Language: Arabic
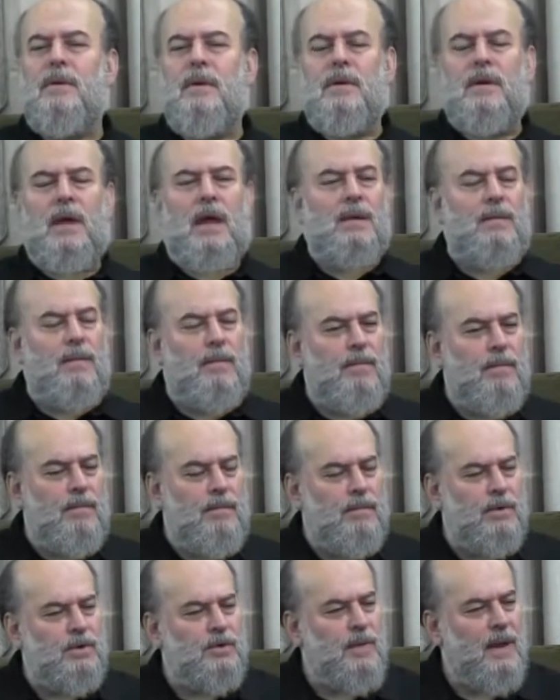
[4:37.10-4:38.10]
يعني
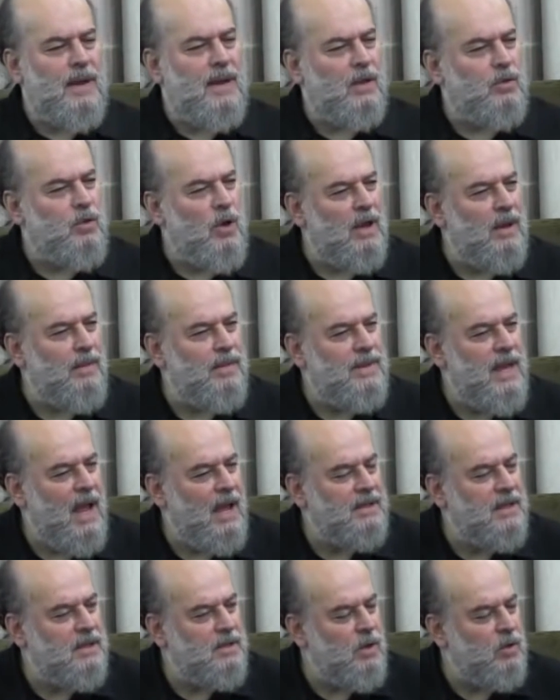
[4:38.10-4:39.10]
مش معناته انا بدي
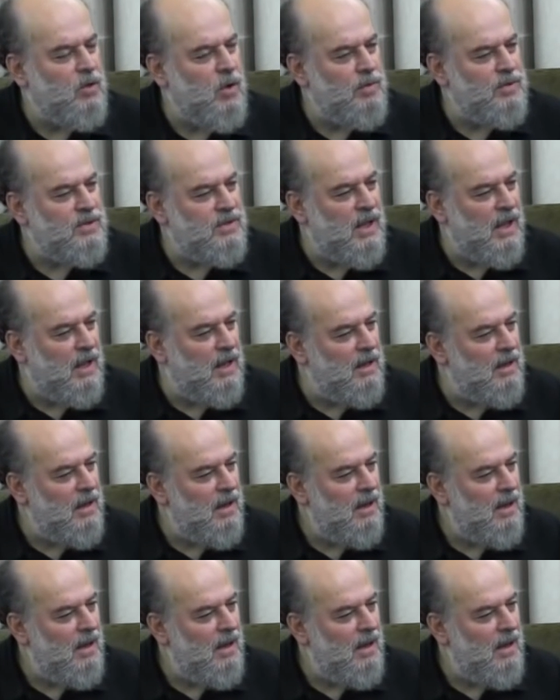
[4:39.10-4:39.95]
احدد لكم سنين